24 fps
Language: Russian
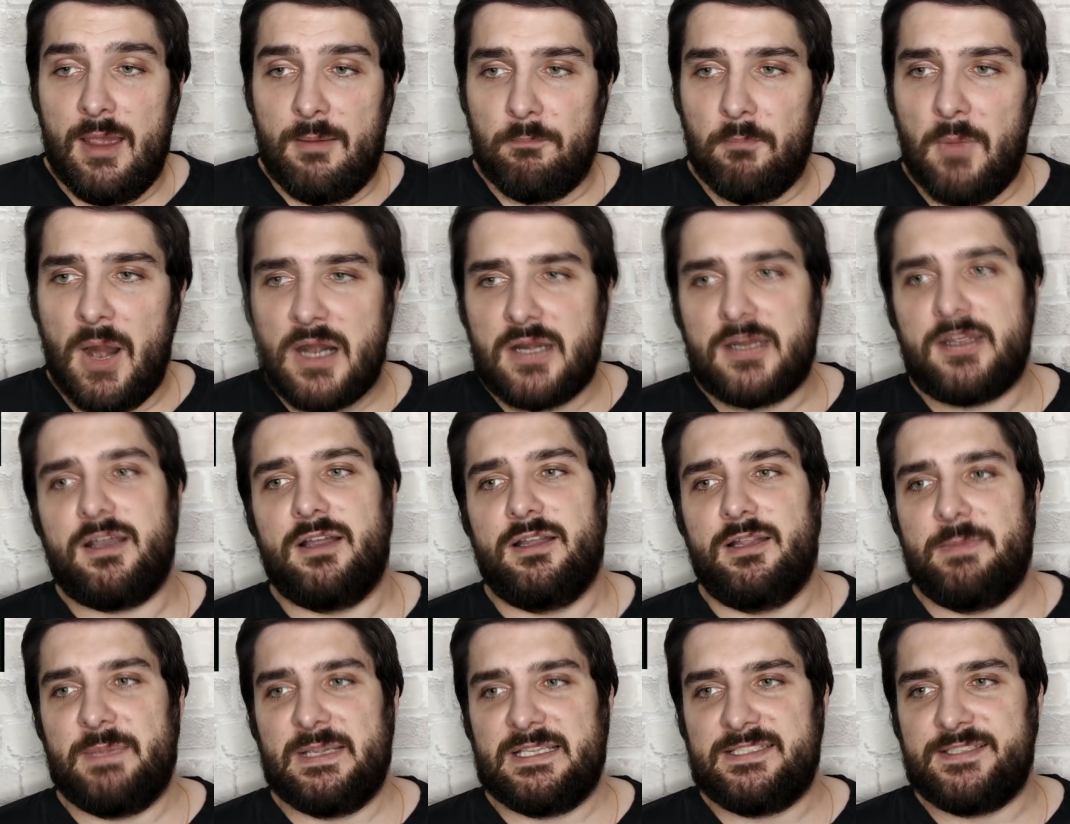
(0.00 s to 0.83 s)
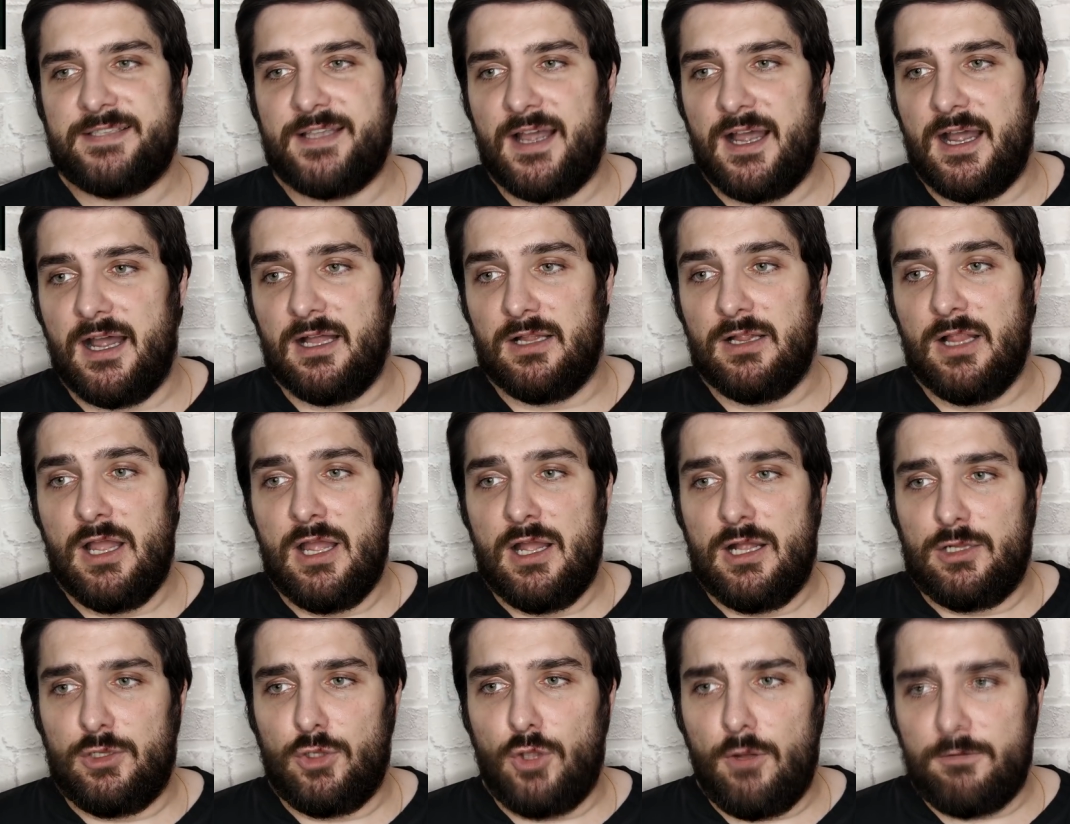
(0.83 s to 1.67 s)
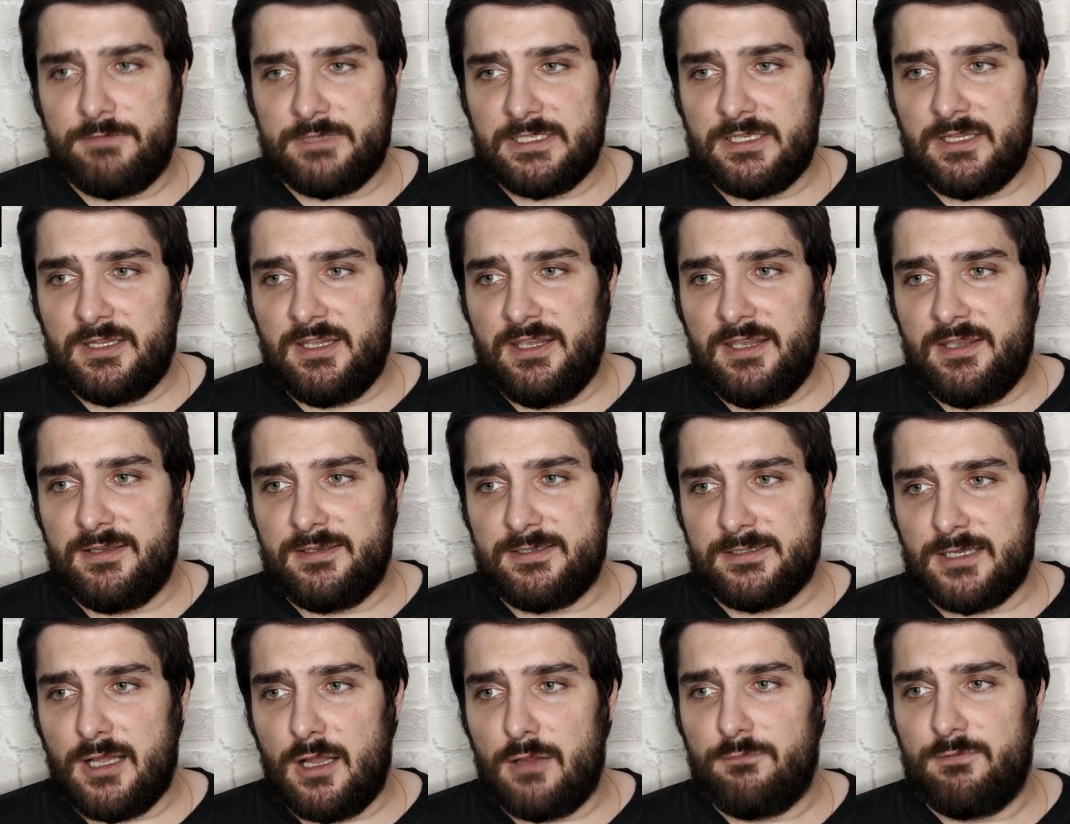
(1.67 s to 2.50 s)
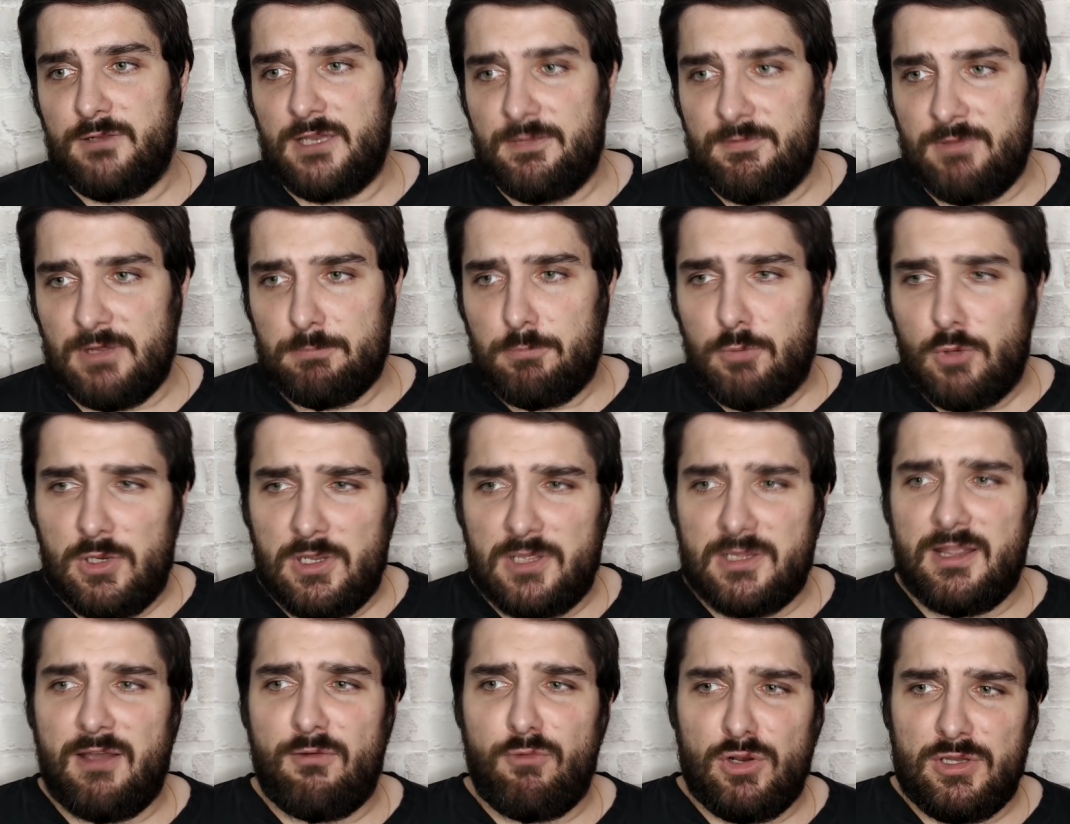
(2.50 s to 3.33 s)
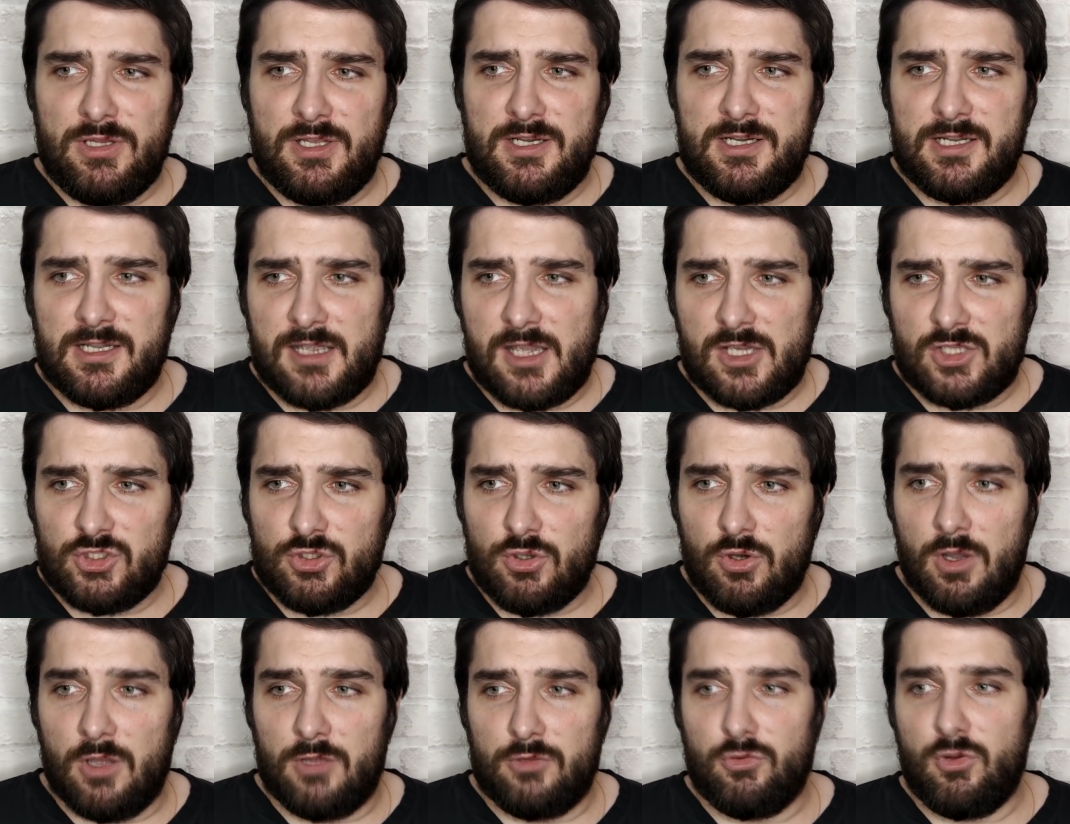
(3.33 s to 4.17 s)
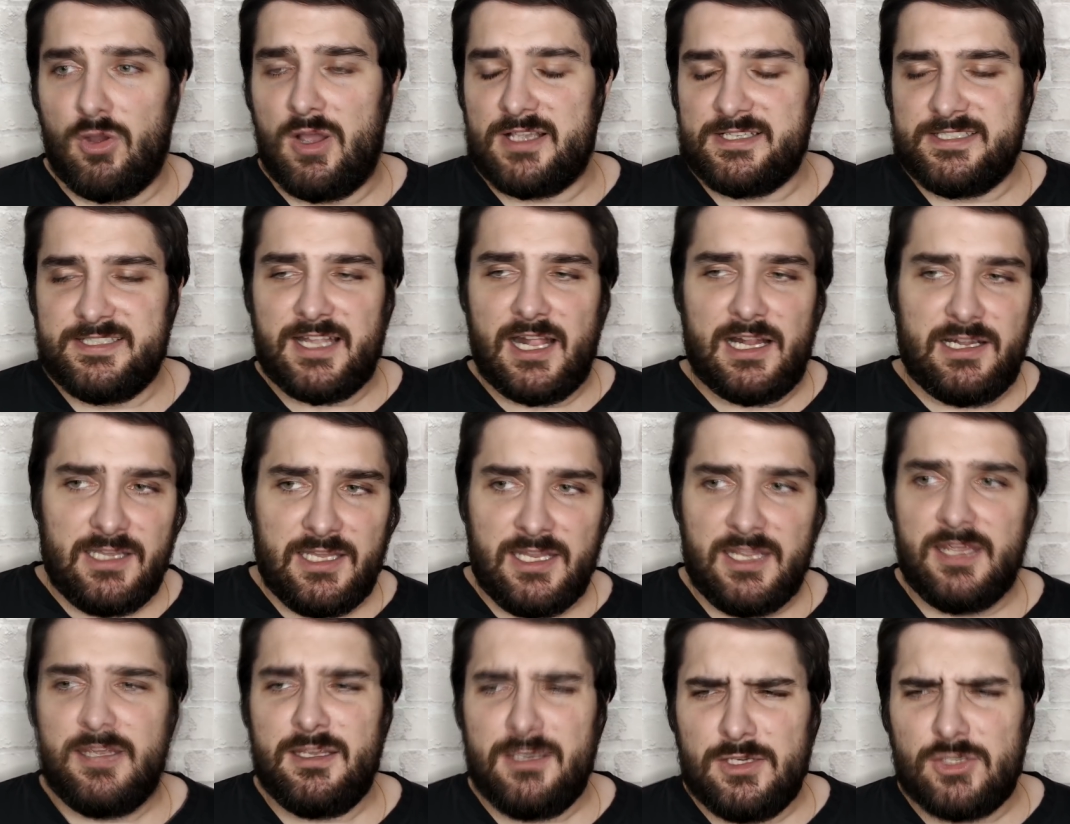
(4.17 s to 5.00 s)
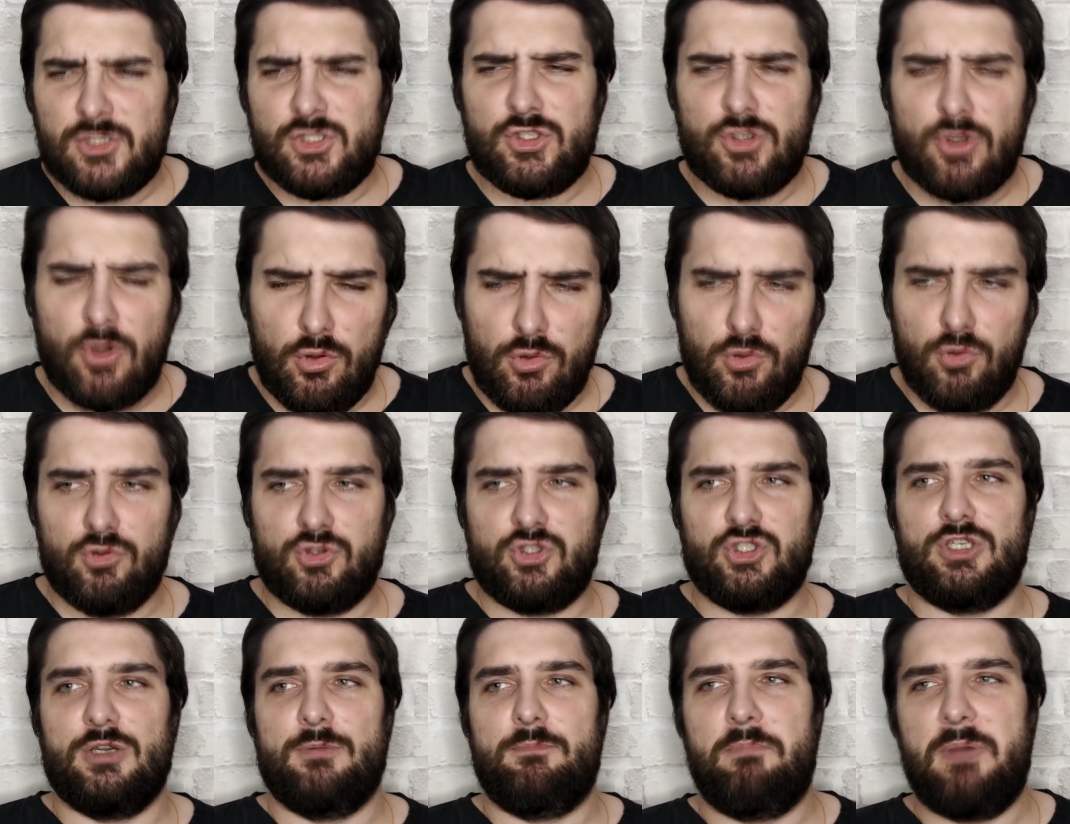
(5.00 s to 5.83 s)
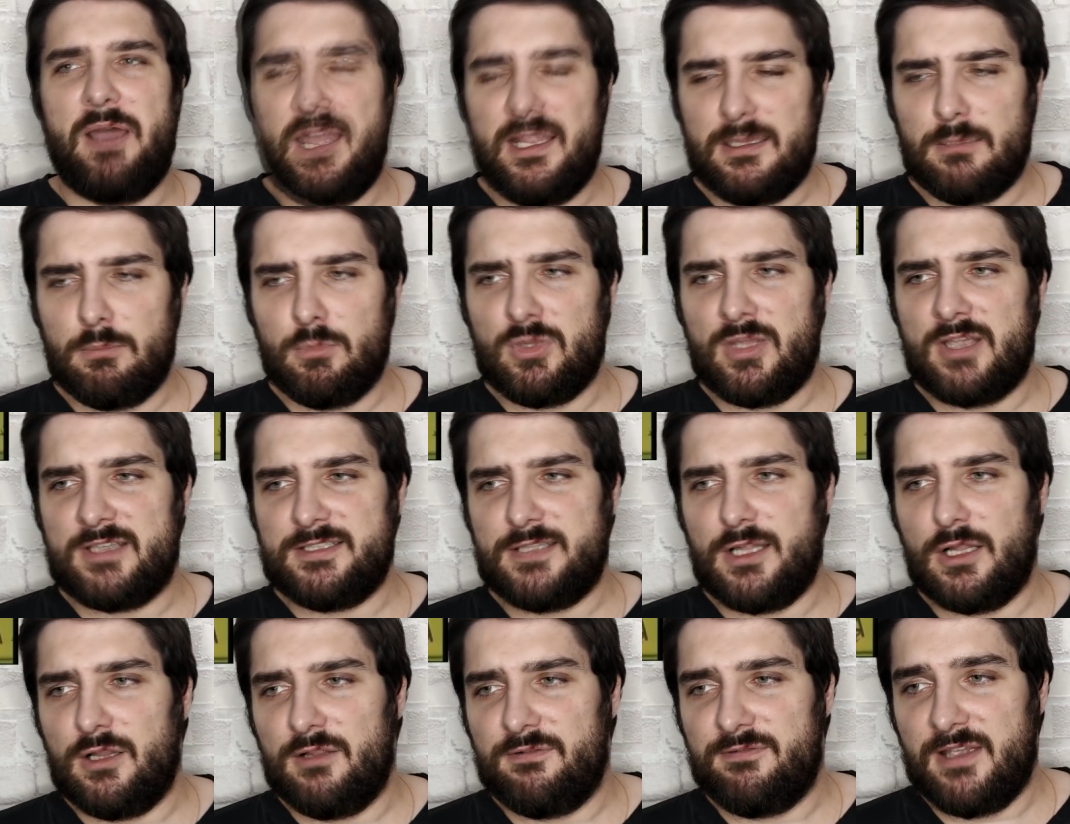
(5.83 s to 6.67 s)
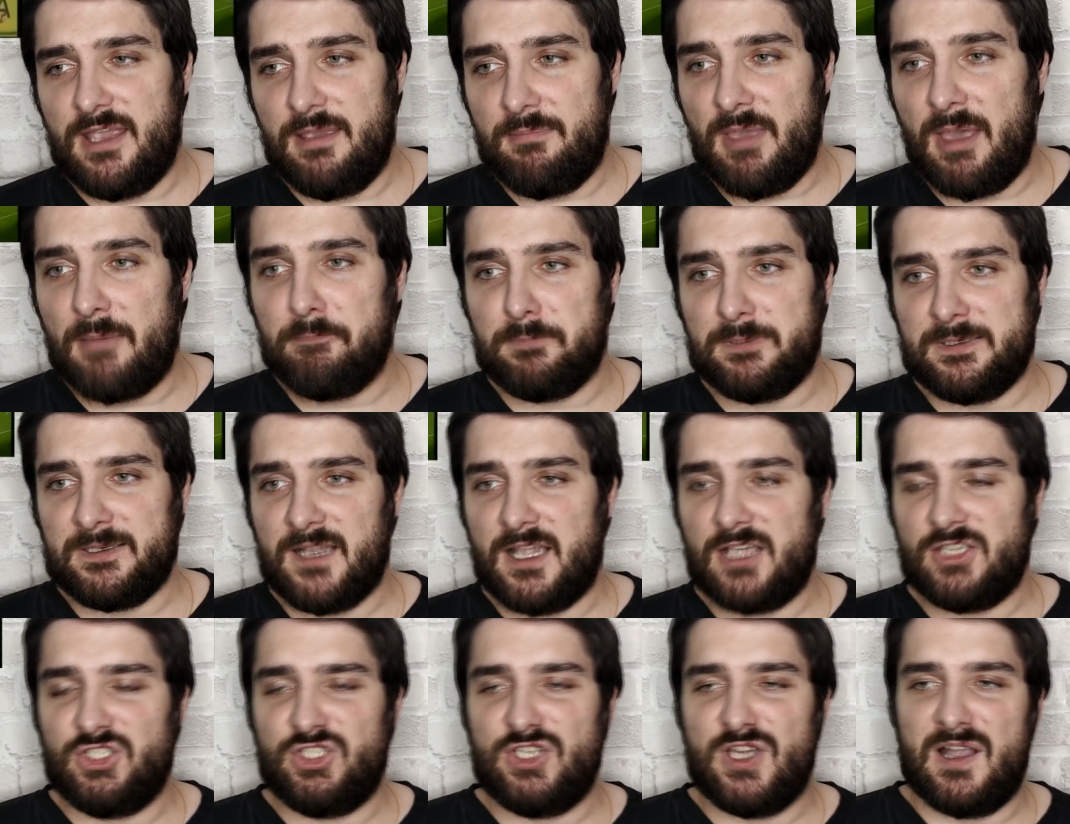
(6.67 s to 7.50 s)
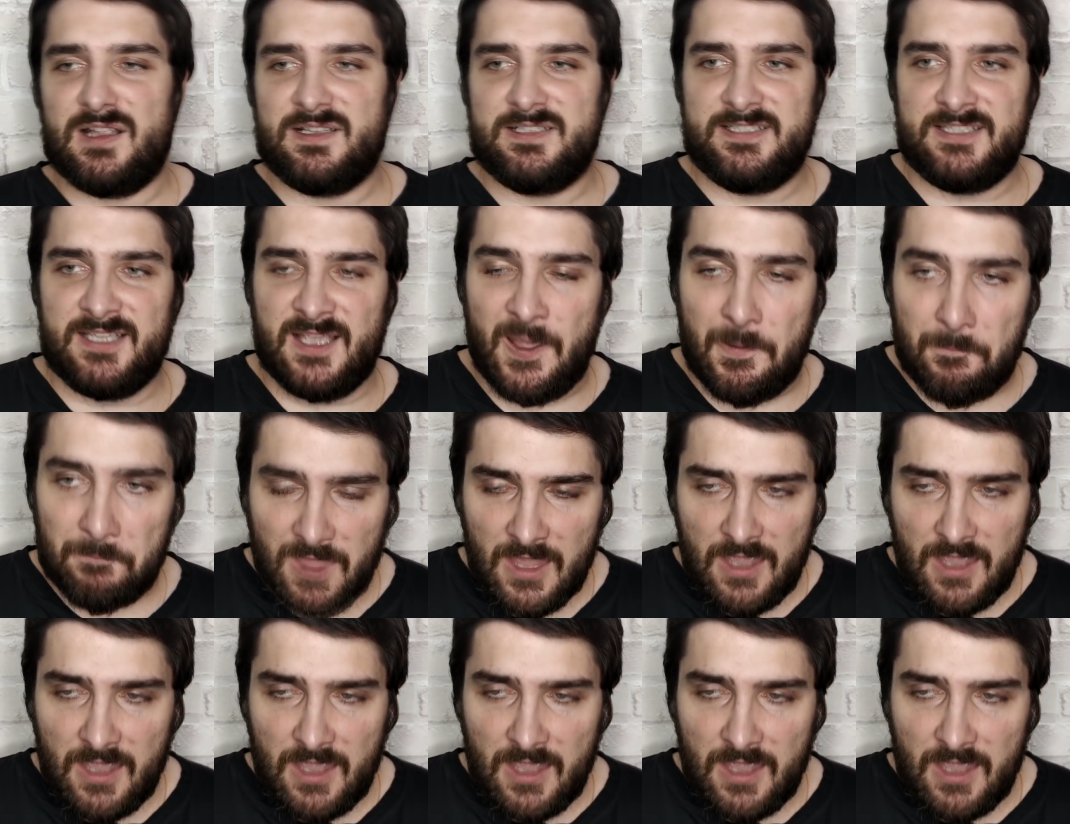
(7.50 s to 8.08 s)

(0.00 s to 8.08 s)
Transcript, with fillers: Марка написал, Ловрен играл в Ливерпуле довольно хорошо, но остальные еще лучше, поэтому настало время прощаться.